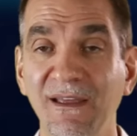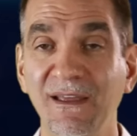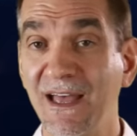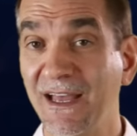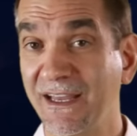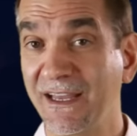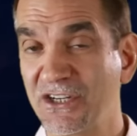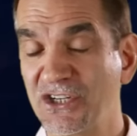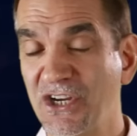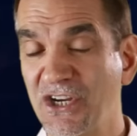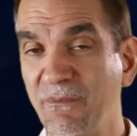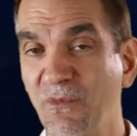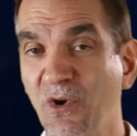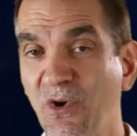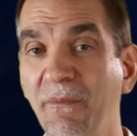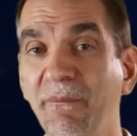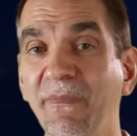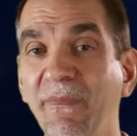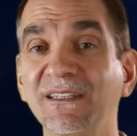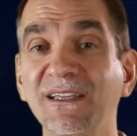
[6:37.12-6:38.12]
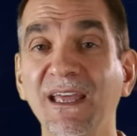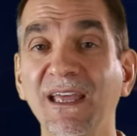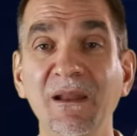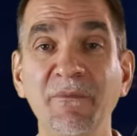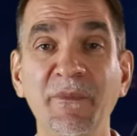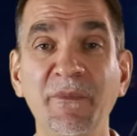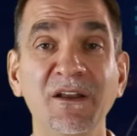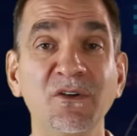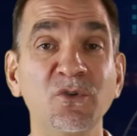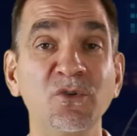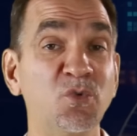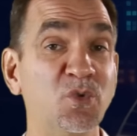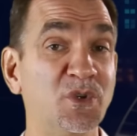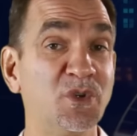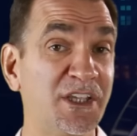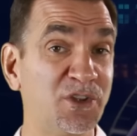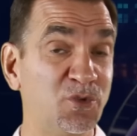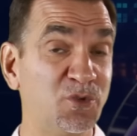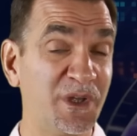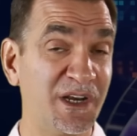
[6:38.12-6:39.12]
آخر شيء مهم أتكلم عنه هو
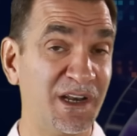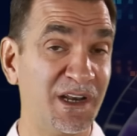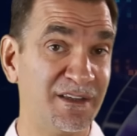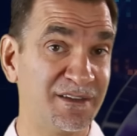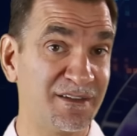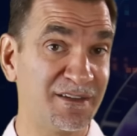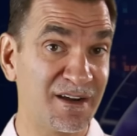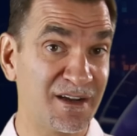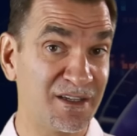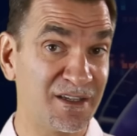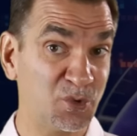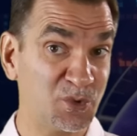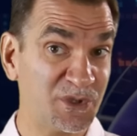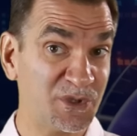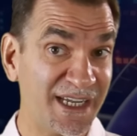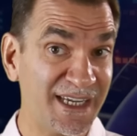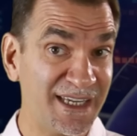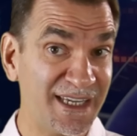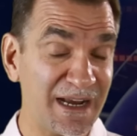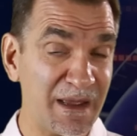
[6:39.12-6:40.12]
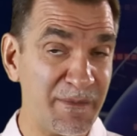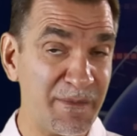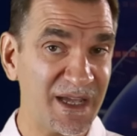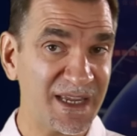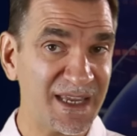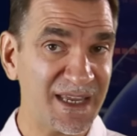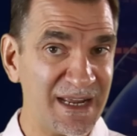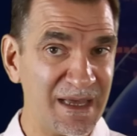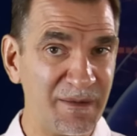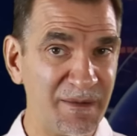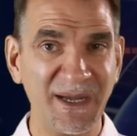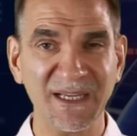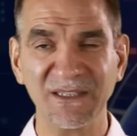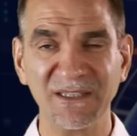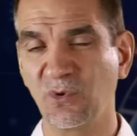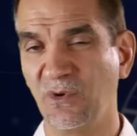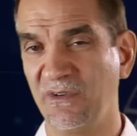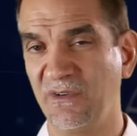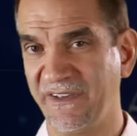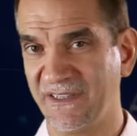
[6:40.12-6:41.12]
تدوير الإطارات وتغيير أماكنها بعد
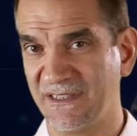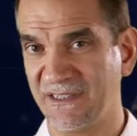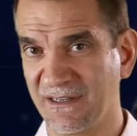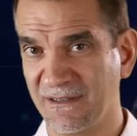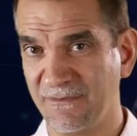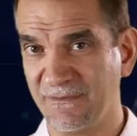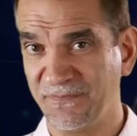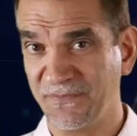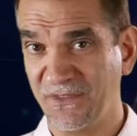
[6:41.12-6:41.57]
كل فترة